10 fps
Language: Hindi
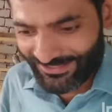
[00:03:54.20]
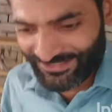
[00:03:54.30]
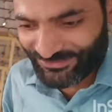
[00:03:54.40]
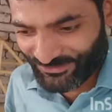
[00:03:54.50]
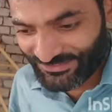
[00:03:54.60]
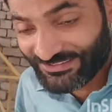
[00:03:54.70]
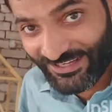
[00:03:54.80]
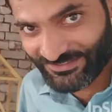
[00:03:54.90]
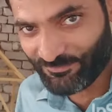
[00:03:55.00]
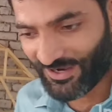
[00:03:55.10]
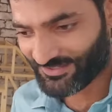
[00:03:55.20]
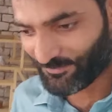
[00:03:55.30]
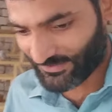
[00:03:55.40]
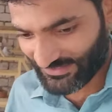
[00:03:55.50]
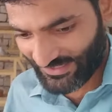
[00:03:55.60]
लेकिन थोड़ी देर से
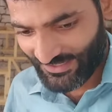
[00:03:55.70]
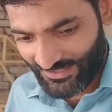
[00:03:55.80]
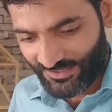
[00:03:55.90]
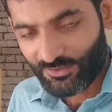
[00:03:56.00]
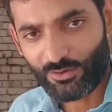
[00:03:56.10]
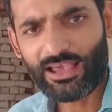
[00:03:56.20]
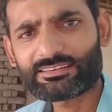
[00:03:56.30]
मानना पड़ता है